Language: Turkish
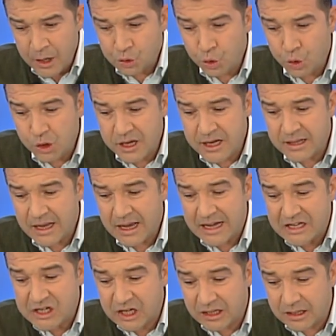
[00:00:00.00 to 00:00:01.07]
TÜİ'nin
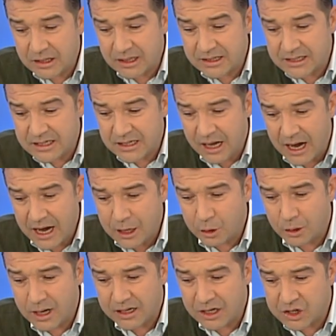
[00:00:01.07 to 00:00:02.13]
açıkladığı, aylık
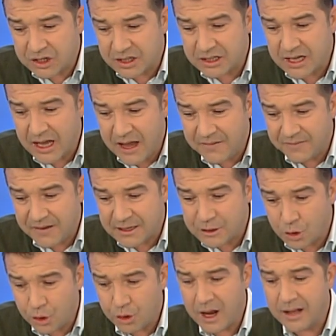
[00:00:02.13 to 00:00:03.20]
olarak açıkladığı
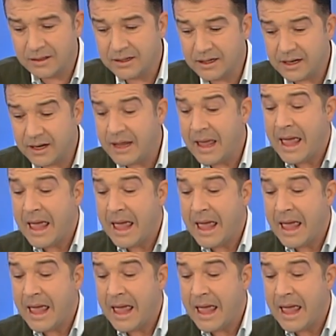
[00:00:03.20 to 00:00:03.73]
enflasyon oranları